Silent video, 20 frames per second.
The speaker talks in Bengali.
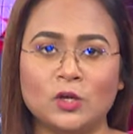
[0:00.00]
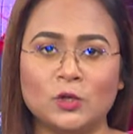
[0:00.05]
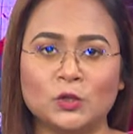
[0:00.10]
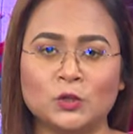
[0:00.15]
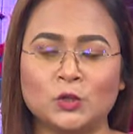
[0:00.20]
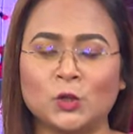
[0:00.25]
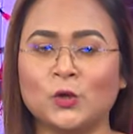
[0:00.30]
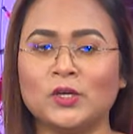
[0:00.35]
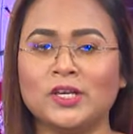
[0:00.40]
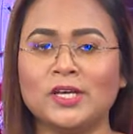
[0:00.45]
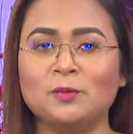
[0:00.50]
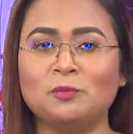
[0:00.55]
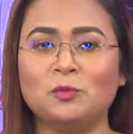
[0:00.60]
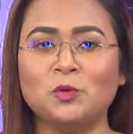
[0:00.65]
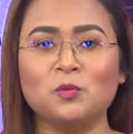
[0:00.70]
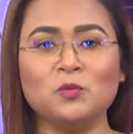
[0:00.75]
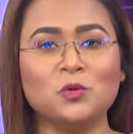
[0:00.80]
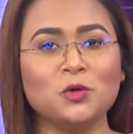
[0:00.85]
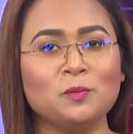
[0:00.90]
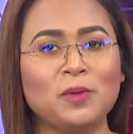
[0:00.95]
শরীর এবং
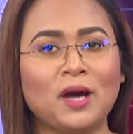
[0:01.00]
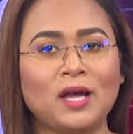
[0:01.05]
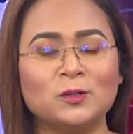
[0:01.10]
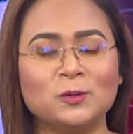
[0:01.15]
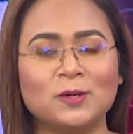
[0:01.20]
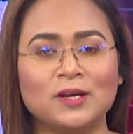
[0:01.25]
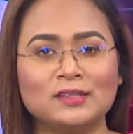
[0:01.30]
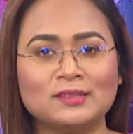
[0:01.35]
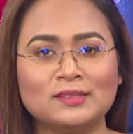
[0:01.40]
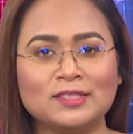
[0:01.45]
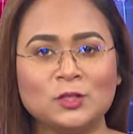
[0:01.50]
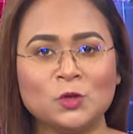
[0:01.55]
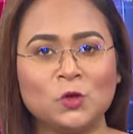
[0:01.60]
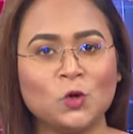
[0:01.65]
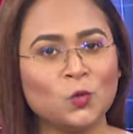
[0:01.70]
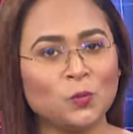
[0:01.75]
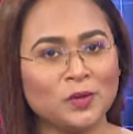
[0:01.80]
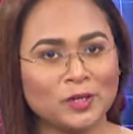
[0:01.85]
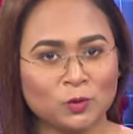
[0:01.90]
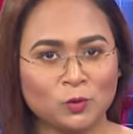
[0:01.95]
মন ভালো রাখতে
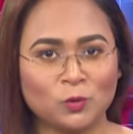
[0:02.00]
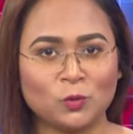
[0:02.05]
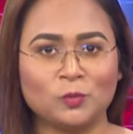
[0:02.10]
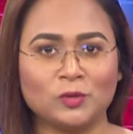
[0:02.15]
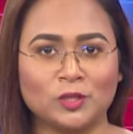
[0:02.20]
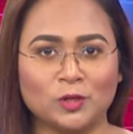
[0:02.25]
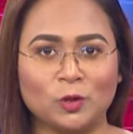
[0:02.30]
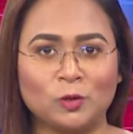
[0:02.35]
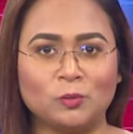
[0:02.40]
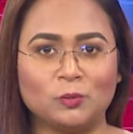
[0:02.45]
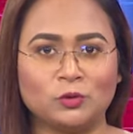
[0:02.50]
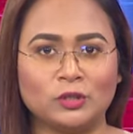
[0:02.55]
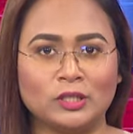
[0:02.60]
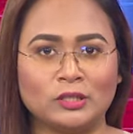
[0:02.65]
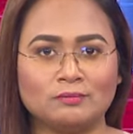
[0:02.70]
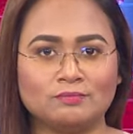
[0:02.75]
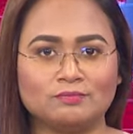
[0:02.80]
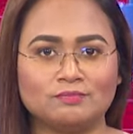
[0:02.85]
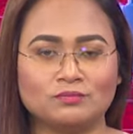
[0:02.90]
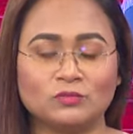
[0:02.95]
ঘুমের কোনো বিকল্প
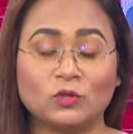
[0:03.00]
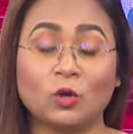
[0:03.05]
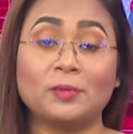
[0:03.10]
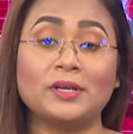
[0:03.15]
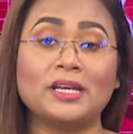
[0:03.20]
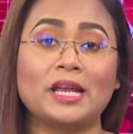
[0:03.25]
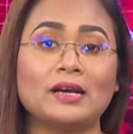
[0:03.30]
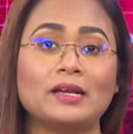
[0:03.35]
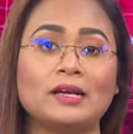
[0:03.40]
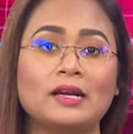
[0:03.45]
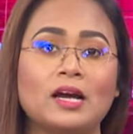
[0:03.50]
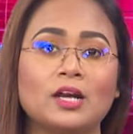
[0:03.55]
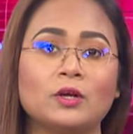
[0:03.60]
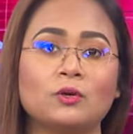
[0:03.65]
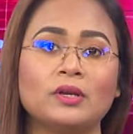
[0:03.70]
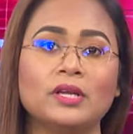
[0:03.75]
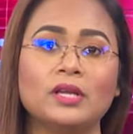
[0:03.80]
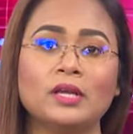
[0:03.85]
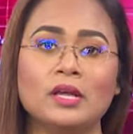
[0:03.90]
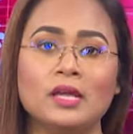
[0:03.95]
নেই তবে নানা
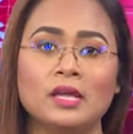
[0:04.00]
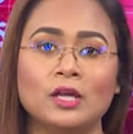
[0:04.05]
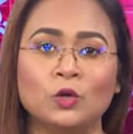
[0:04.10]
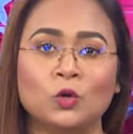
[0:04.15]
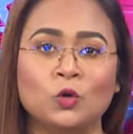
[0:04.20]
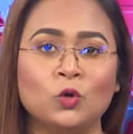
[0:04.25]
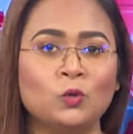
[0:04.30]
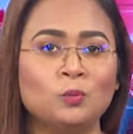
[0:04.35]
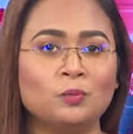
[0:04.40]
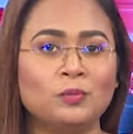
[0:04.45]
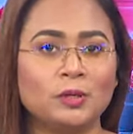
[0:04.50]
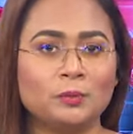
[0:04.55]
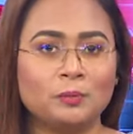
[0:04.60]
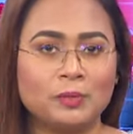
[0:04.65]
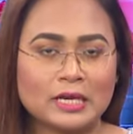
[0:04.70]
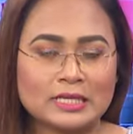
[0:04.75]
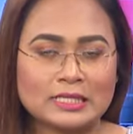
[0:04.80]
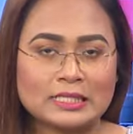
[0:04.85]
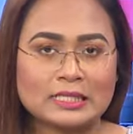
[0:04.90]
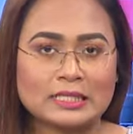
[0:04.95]
কারণে ঘুম
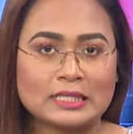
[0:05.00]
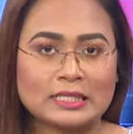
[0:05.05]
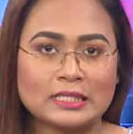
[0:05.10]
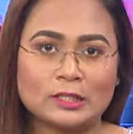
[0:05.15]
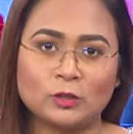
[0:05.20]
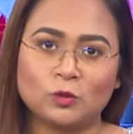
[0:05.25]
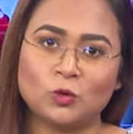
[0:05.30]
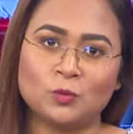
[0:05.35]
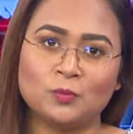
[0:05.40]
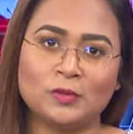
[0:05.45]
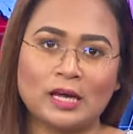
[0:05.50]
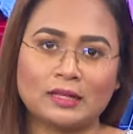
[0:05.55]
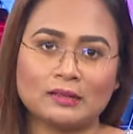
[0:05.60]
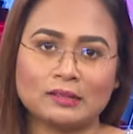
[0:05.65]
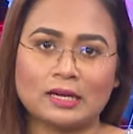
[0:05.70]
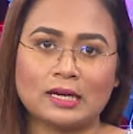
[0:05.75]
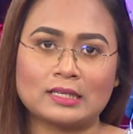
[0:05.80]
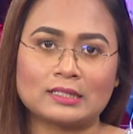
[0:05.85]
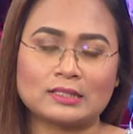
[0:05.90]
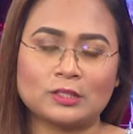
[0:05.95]
বিভ্রাটে নির্ঘুম রাত
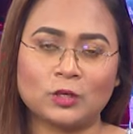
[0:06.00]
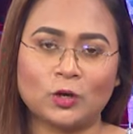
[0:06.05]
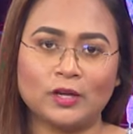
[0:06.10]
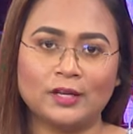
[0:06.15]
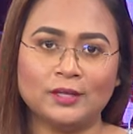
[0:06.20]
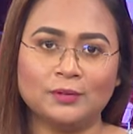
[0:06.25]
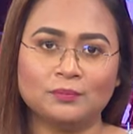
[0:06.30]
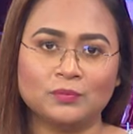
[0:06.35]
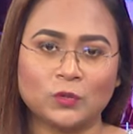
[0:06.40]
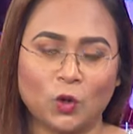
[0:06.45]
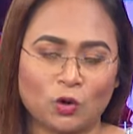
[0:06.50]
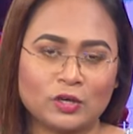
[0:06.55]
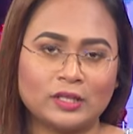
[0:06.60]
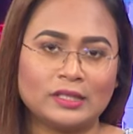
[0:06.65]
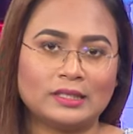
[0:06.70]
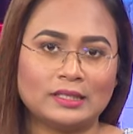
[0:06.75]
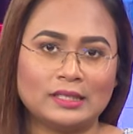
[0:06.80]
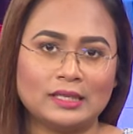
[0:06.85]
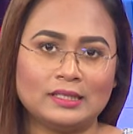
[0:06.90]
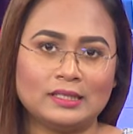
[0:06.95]
কাটাতে হয়
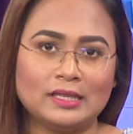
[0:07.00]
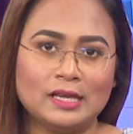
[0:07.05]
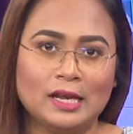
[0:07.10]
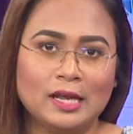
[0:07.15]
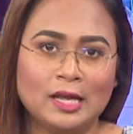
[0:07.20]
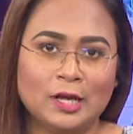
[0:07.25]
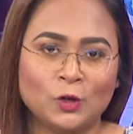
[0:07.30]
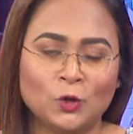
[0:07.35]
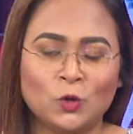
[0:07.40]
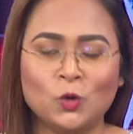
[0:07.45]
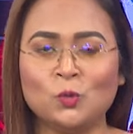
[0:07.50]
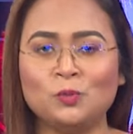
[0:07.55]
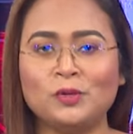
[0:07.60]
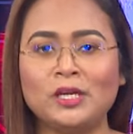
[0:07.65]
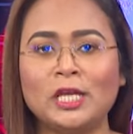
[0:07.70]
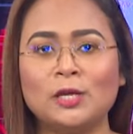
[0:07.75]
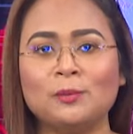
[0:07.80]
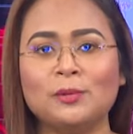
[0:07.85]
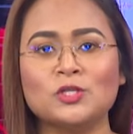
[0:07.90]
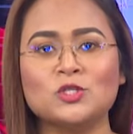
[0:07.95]
অনেককেই ঘুম
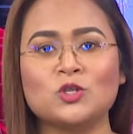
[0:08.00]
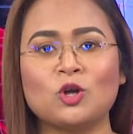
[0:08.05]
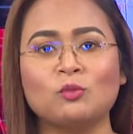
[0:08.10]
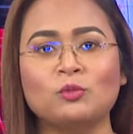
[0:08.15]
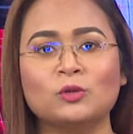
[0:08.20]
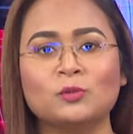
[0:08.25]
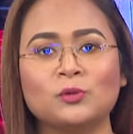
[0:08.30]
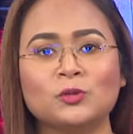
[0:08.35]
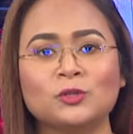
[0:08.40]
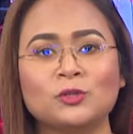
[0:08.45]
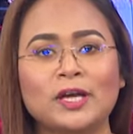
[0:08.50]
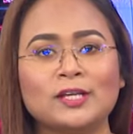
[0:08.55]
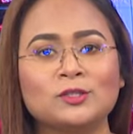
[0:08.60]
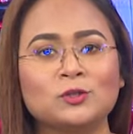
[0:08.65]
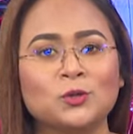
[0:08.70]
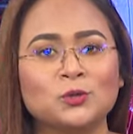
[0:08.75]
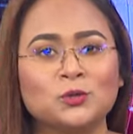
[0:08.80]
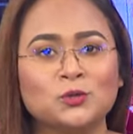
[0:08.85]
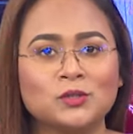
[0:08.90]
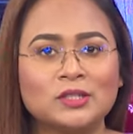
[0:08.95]
নিয়ে এবার চমকপ্রদ এক
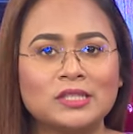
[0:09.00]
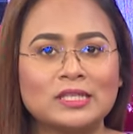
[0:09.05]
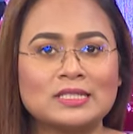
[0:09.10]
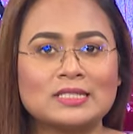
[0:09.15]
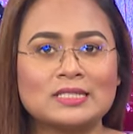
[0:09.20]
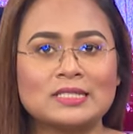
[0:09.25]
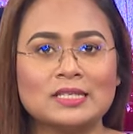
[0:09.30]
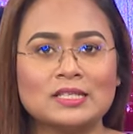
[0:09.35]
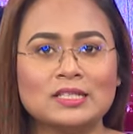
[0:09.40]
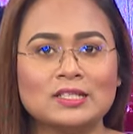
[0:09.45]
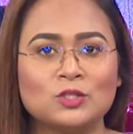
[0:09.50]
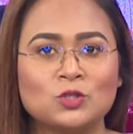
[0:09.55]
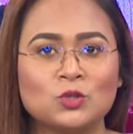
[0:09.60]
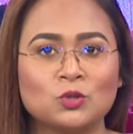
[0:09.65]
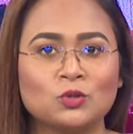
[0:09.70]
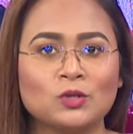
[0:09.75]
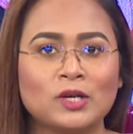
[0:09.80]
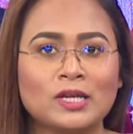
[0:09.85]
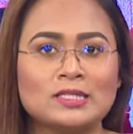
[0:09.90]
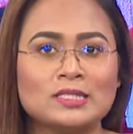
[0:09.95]
তথ্য দিয়েছে
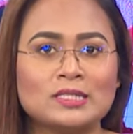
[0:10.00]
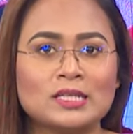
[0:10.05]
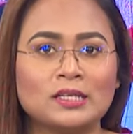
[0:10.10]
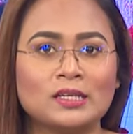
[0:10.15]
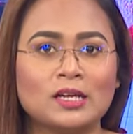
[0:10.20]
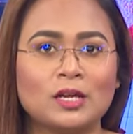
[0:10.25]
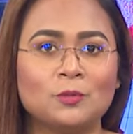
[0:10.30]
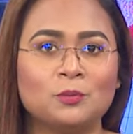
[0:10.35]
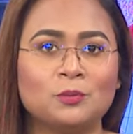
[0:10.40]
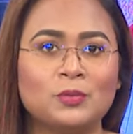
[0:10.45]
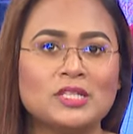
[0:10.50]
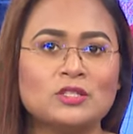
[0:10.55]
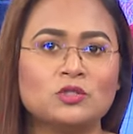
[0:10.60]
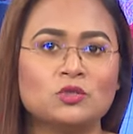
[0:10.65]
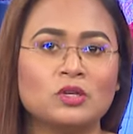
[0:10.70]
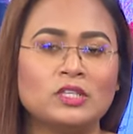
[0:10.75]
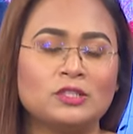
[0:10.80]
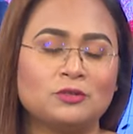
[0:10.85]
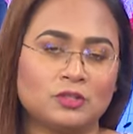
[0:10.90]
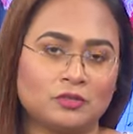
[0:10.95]
যুক্তরাজ্যের
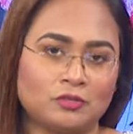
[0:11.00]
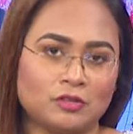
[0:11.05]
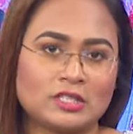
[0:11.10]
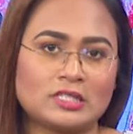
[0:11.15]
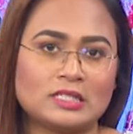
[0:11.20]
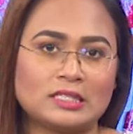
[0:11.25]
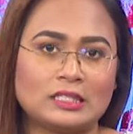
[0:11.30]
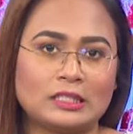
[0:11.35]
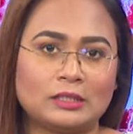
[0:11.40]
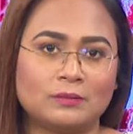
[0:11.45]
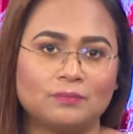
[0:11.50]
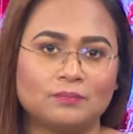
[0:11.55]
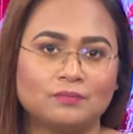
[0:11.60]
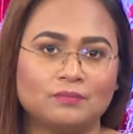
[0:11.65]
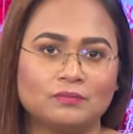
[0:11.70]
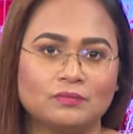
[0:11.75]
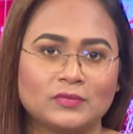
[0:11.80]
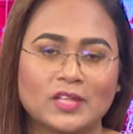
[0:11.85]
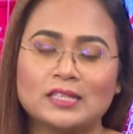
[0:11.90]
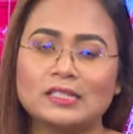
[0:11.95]
ব্রিস্টল ইউনিভার্সিটি
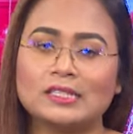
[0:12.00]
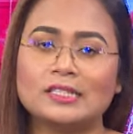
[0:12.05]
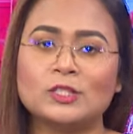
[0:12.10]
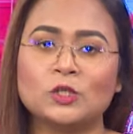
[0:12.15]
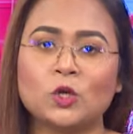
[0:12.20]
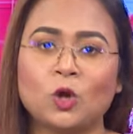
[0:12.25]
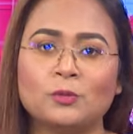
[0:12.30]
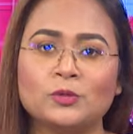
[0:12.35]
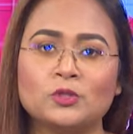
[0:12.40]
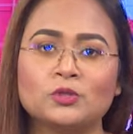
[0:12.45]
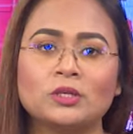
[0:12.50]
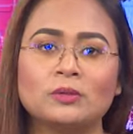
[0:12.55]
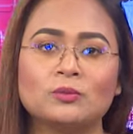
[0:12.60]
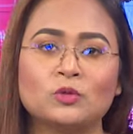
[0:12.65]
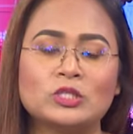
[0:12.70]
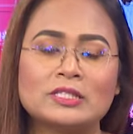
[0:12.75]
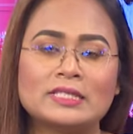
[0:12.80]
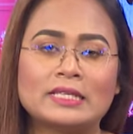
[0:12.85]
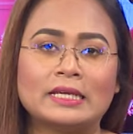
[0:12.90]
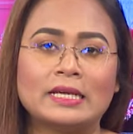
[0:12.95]
তাদের একটি গবেষণা
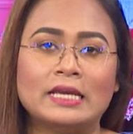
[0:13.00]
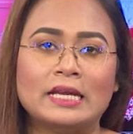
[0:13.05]
বলছে